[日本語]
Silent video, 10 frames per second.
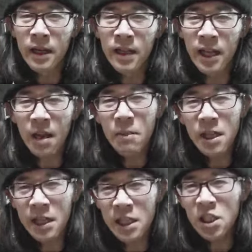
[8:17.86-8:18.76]
畳
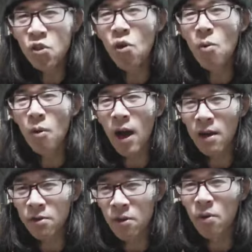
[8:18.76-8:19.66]
1畳も
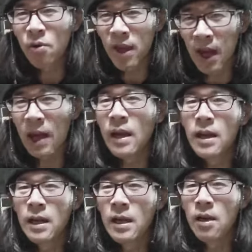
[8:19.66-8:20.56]
あるような
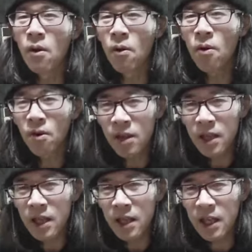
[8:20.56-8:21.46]
大
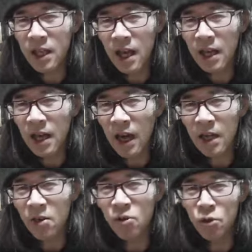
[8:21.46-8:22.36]
きな
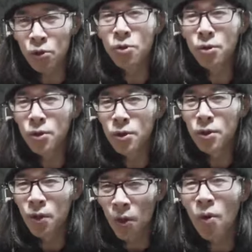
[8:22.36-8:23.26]
回路図
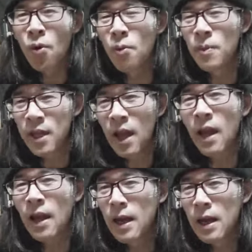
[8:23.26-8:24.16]
を見
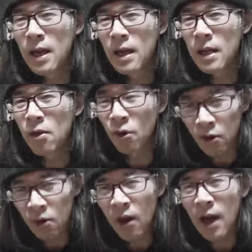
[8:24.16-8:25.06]
てこうい
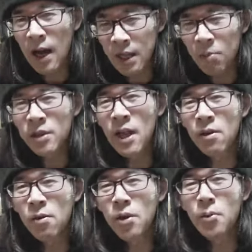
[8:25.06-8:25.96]
ろいろああでもない
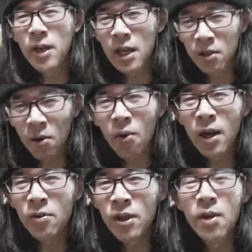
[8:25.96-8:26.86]
こうでもないと
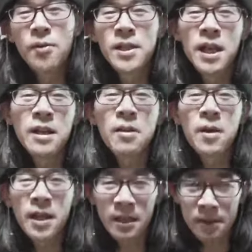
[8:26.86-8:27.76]
あの議論されてる
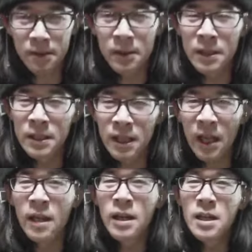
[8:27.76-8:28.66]
わけです。
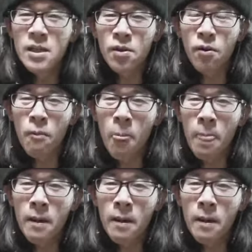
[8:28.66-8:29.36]
でその